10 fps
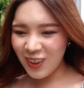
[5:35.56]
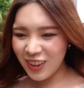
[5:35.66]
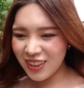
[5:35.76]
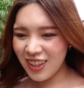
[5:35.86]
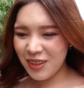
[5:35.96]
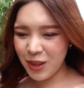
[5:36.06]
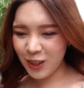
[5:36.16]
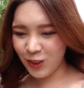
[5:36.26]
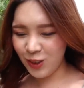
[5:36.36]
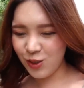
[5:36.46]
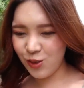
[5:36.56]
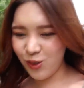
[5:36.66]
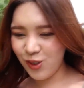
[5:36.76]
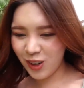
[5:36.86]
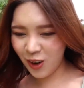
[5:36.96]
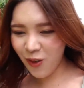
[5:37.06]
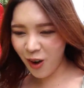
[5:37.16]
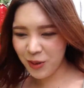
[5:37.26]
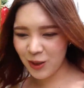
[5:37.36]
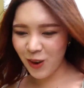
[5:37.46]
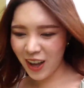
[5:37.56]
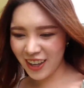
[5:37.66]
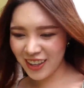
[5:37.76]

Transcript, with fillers: แล้วก็เดินริมถนนอยู่แล้วก็วอล์กไปด้วย